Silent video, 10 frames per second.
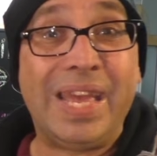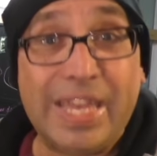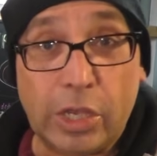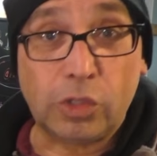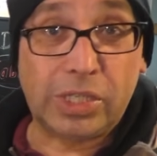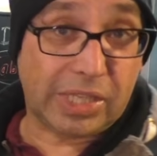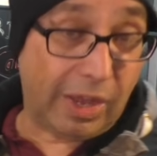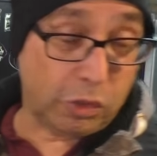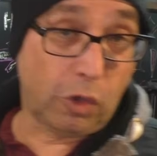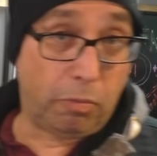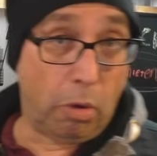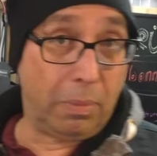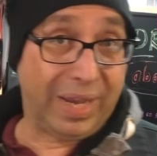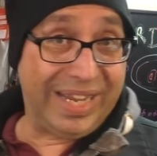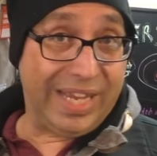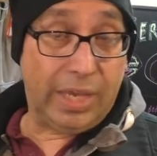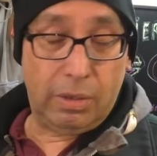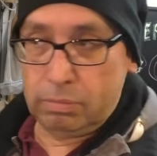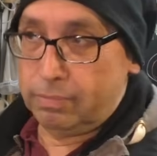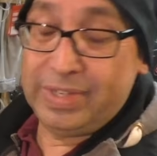Ihr könnt das Kraftstoffpumpenrelais,
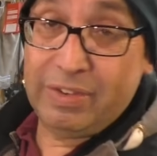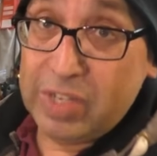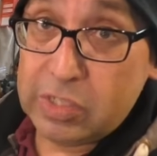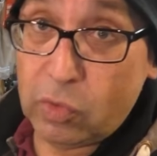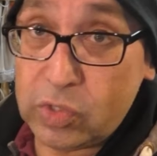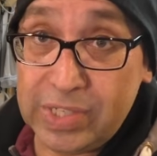wenn ihr wisst, wo es